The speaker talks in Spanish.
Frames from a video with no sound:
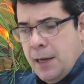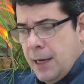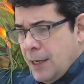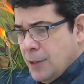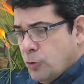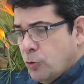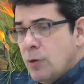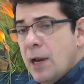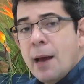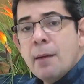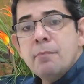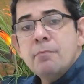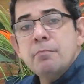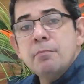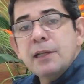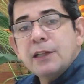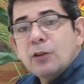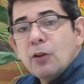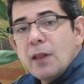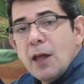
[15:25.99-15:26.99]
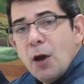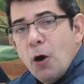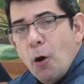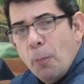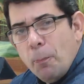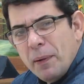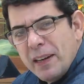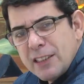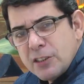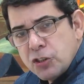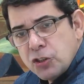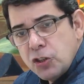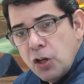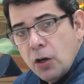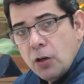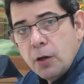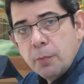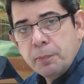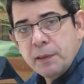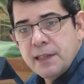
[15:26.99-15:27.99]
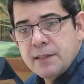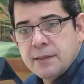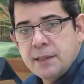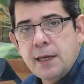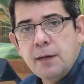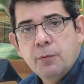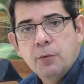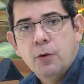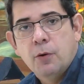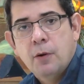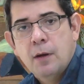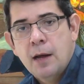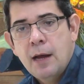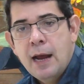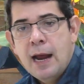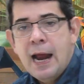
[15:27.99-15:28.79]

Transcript: es un ámbito de opresión, opresivo,